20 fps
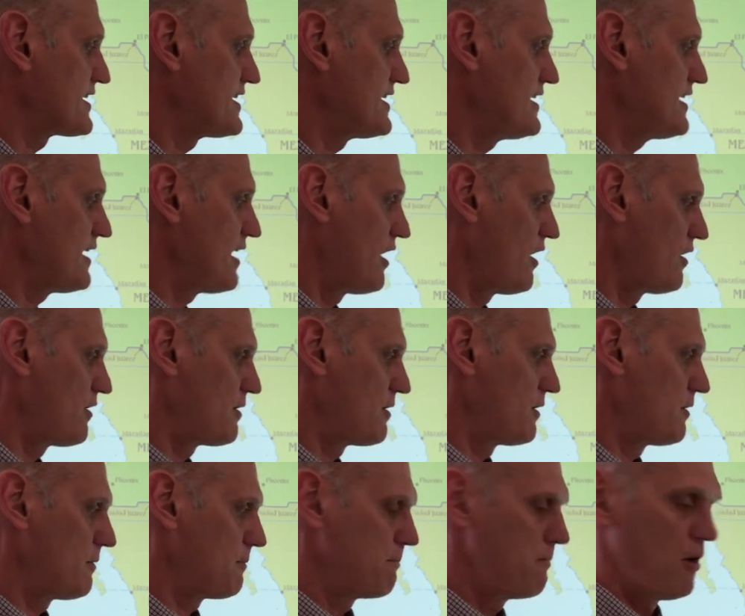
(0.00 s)
qui,
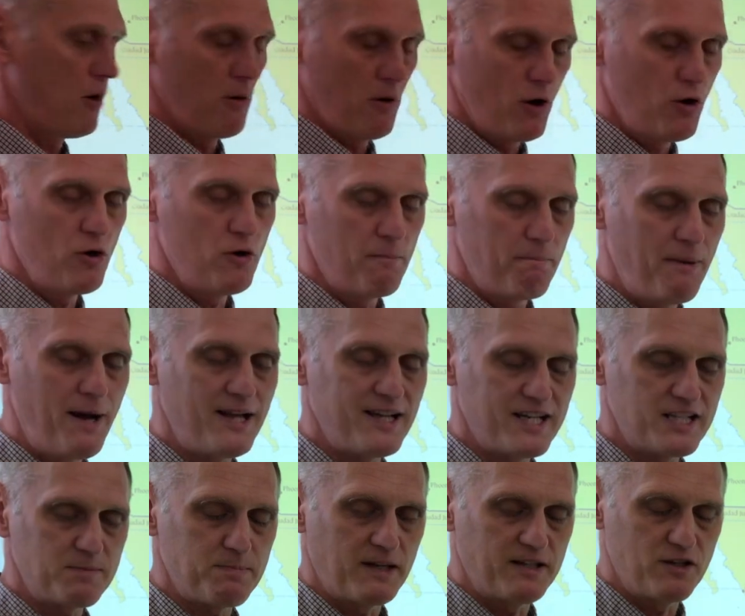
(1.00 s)
bon, un, parlent
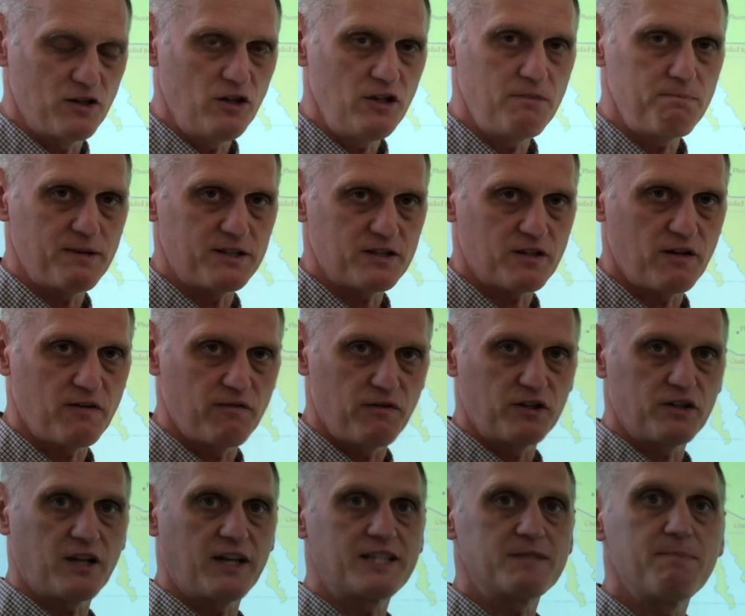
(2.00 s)
espagnol, parce que
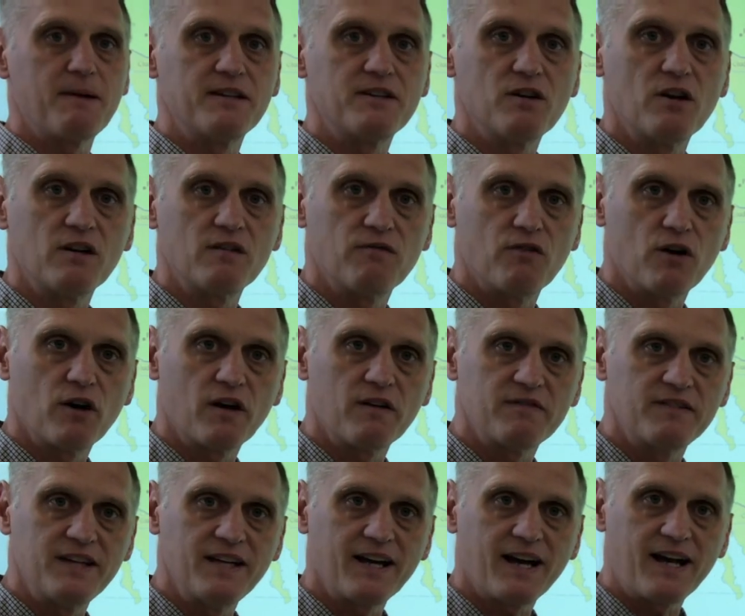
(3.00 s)
votre espagnol va
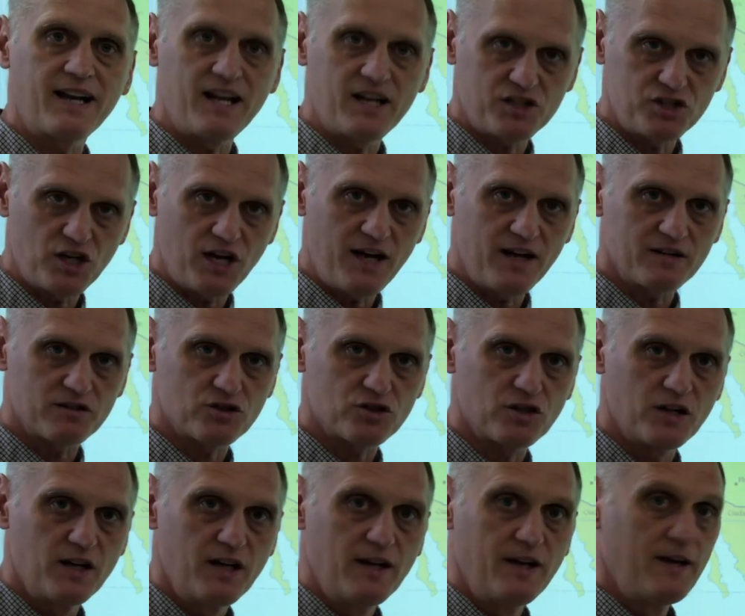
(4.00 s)
revenir à la charge.